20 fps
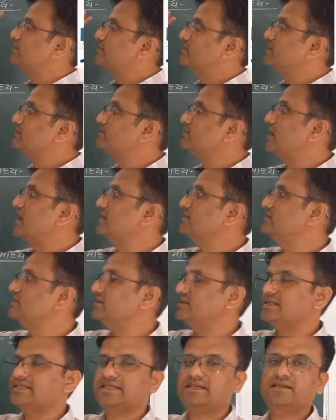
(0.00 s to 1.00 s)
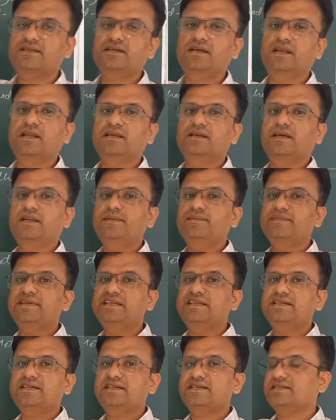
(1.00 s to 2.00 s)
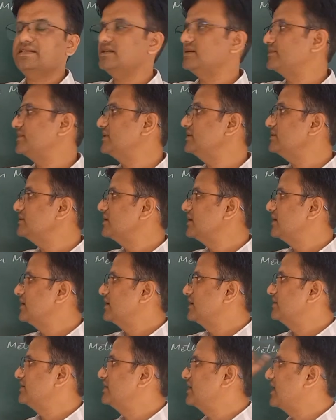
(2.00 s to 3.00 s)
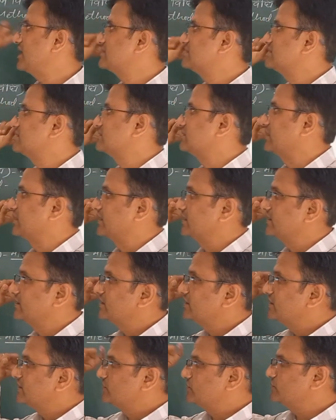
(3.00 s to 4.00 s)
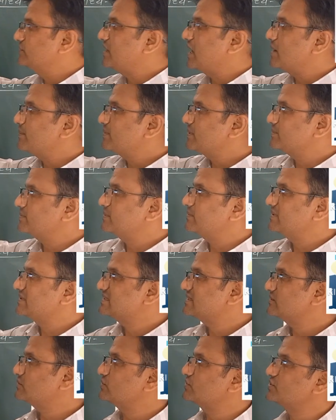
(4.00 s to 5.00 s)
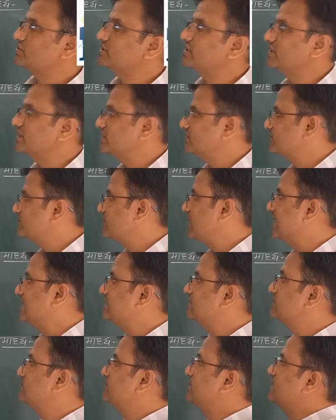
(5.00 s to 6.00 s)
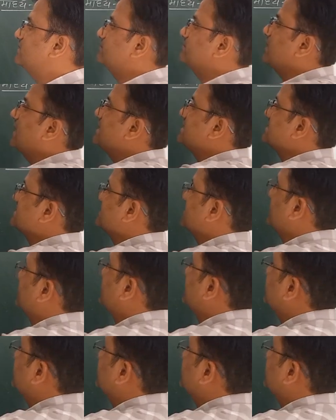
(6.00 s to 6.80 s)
अपन माध्य कैसे निकाले यानी मीन कैसे अपन निकाल सकते हैं तो यहाँ पे अपने पास एक क्वेश्चन है कि फाइंड द मीन बाय स्टेप